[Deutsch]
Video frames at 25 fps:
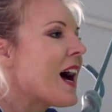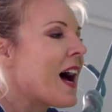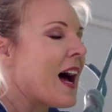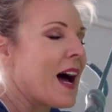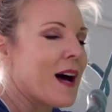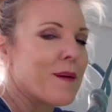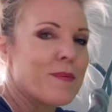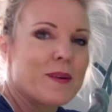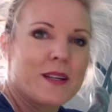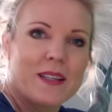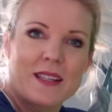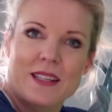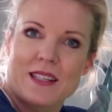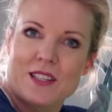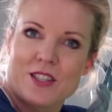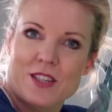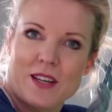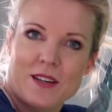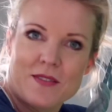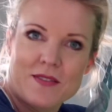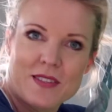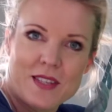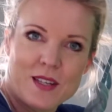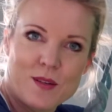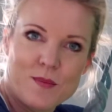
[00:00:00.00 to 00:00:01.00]
Aber ich
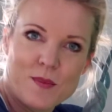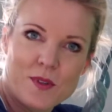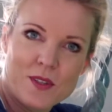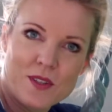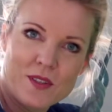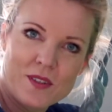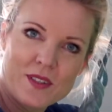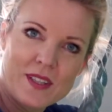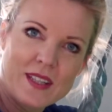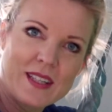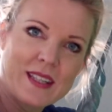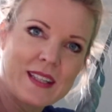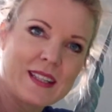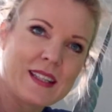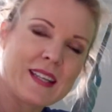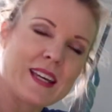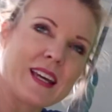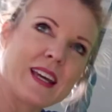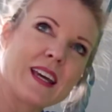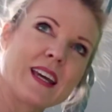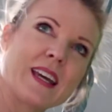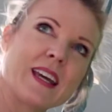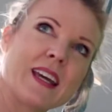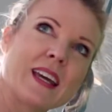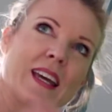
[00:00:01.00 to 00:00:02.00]
schaffe es immer noch nicht,
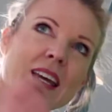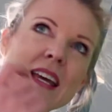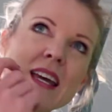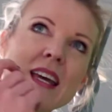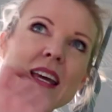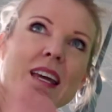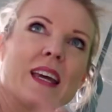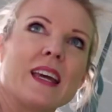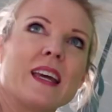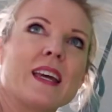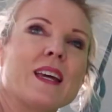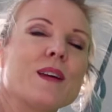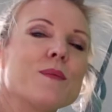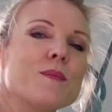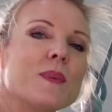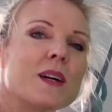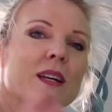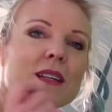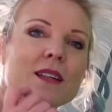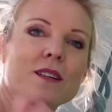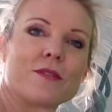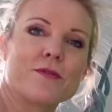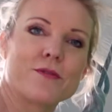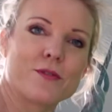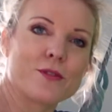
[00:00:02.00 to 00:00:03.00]
immer
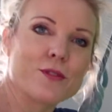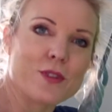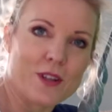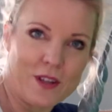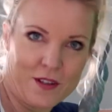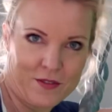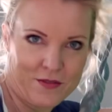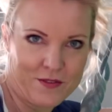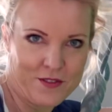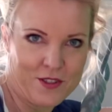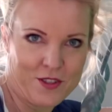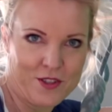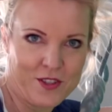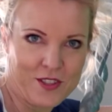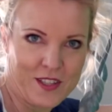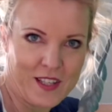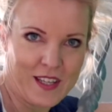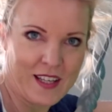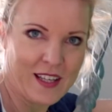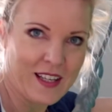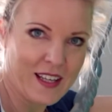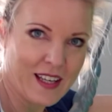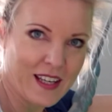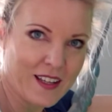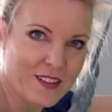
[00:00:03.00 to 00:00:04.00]
in der Früh
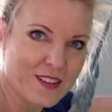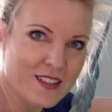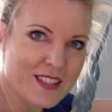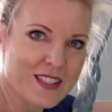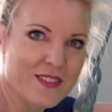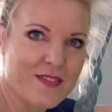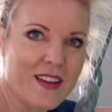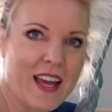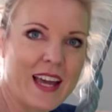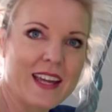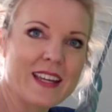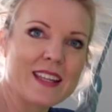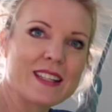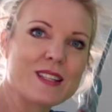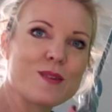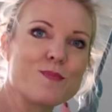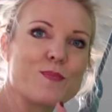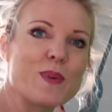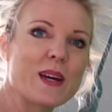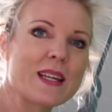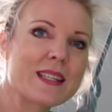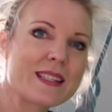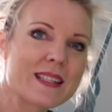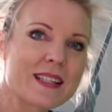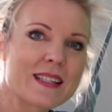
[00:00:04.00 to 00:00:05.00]
aufzustehen. Ja? Und das wäre eigentlich die
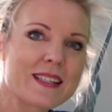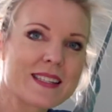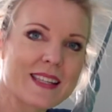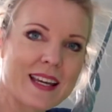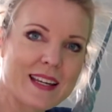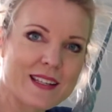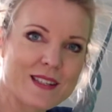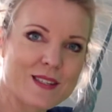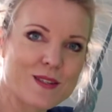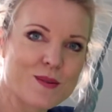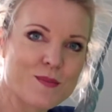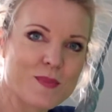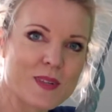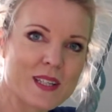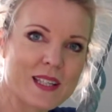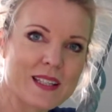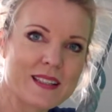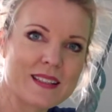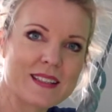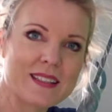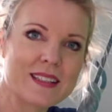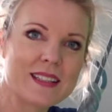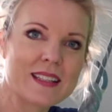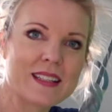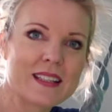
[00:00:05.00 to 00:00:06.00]
beste Zeit zu
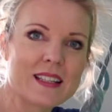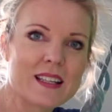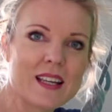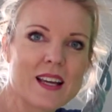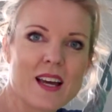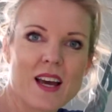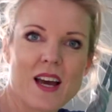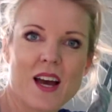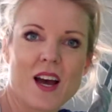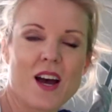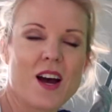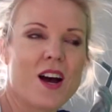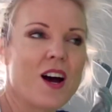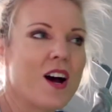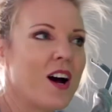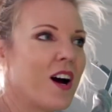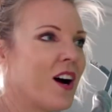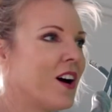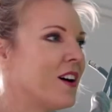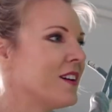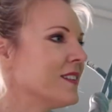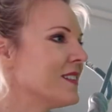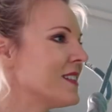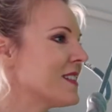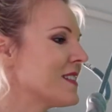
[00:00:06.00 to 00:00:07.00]
meditieren.
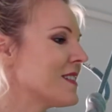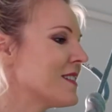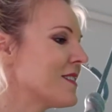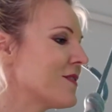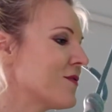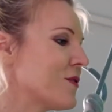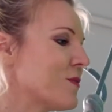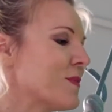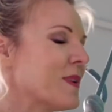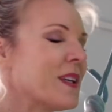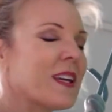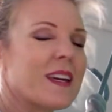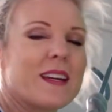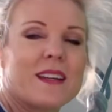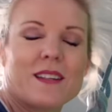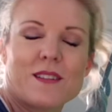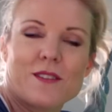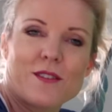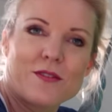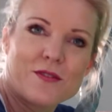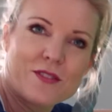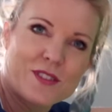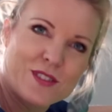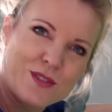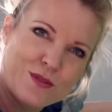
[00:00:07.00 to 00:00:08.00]
Und das ist für mich echt
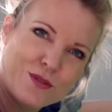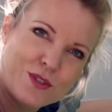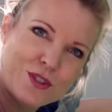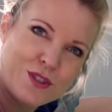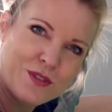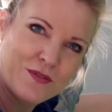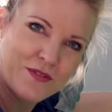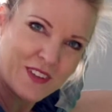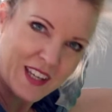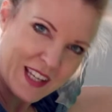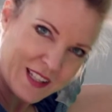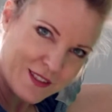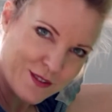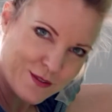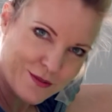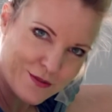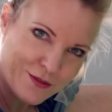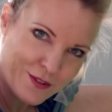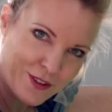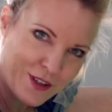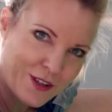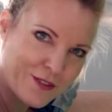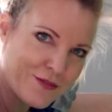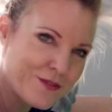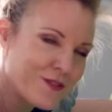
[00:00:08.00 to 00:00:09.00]
oft so schwer, so
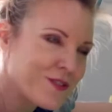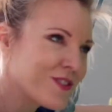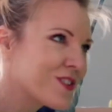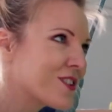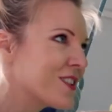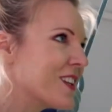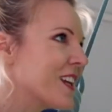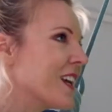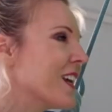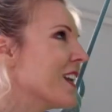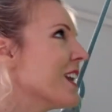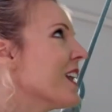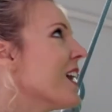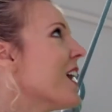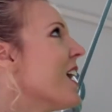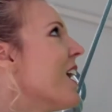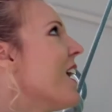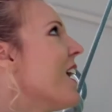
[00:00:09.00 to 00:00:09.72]
früh aufzustehen.